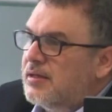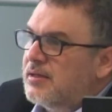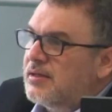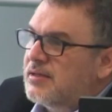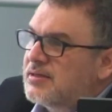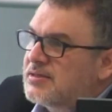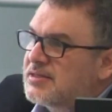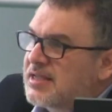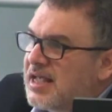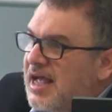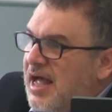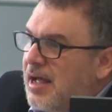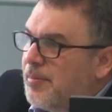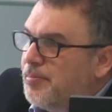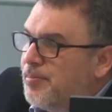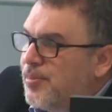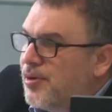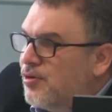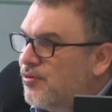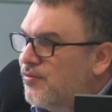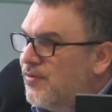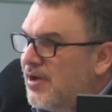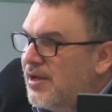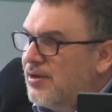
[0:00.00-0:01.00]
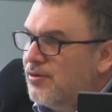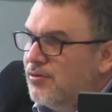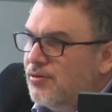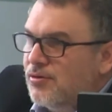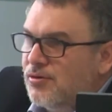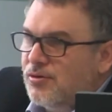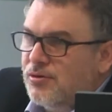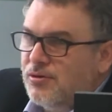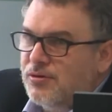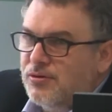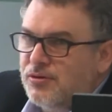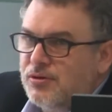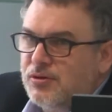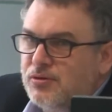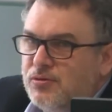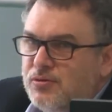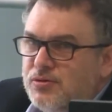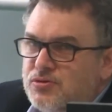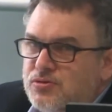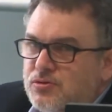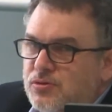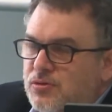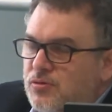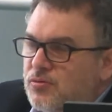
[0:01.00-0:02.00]
politica
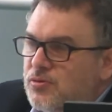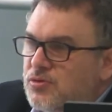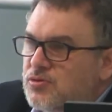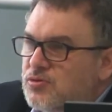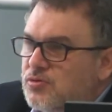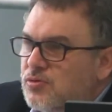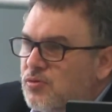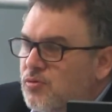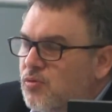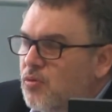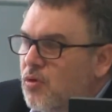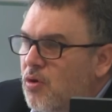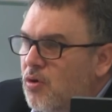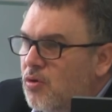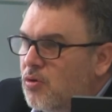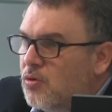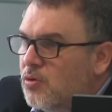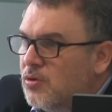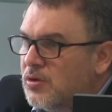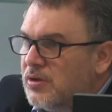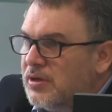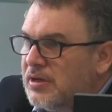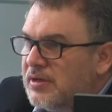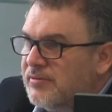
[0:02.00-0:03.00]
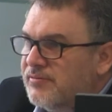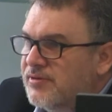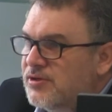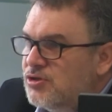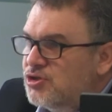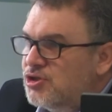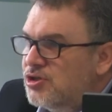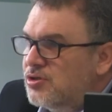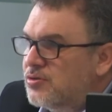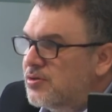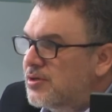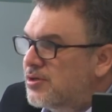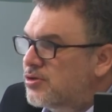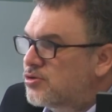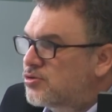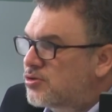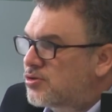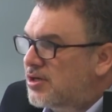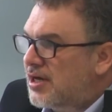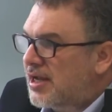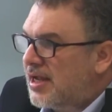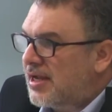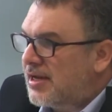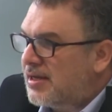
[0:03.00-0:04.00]
eh, si piega a,
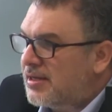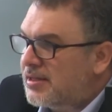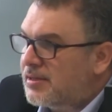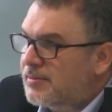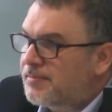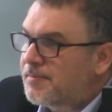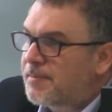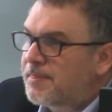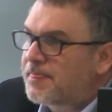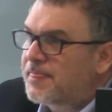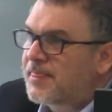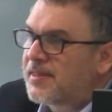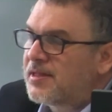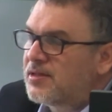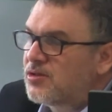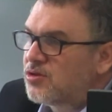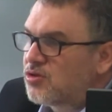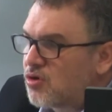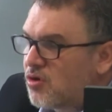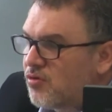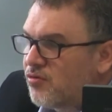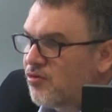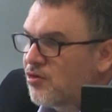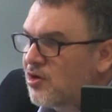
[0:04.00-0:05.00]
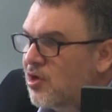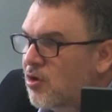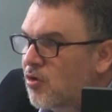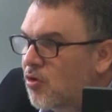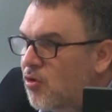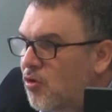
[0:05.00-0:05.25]
a, ai mafiosi, ai voleri dei